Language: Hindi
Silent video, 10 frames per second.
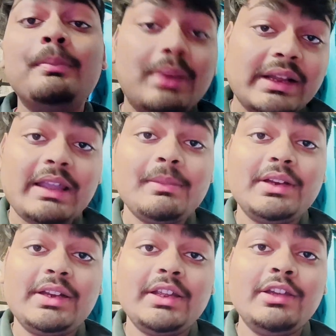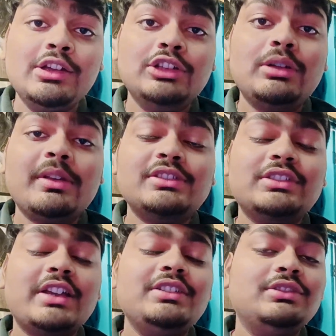बढ़ गया मेरे लिए तब
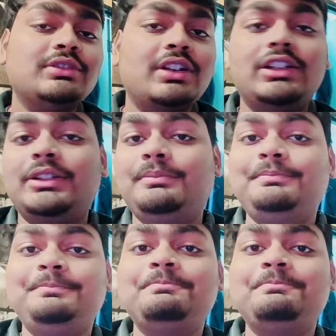एक्सरसाइज ख़त्म